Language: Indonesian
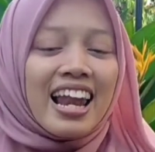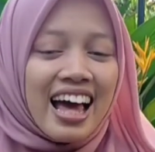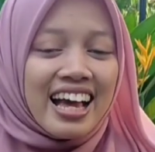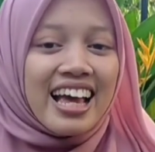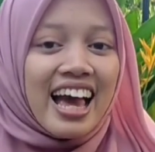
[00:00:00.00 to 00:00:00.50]

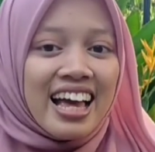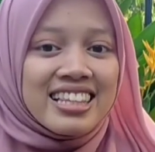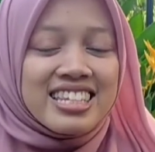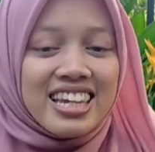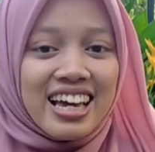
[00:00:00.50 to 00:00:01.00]
like,
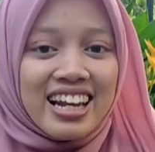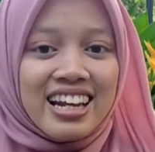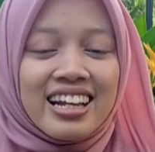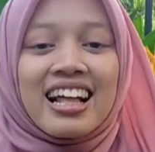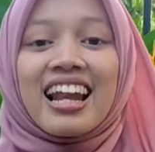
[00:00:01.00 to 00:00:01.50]
and
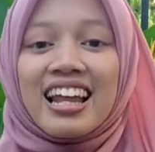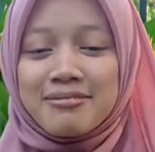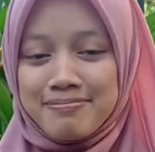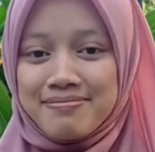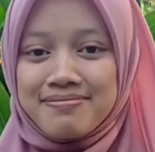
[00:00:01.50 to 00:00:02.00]
share.
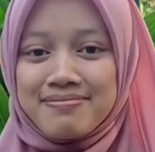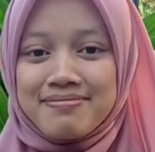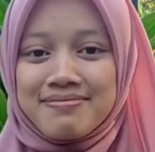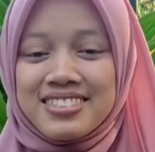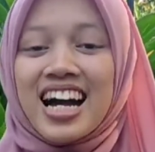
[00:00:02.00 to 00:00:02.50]

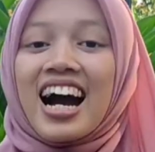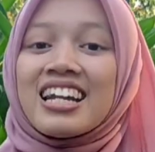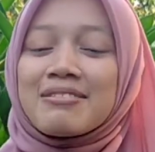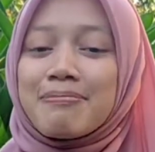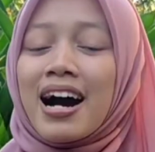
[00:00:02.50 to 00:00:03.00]
Jangan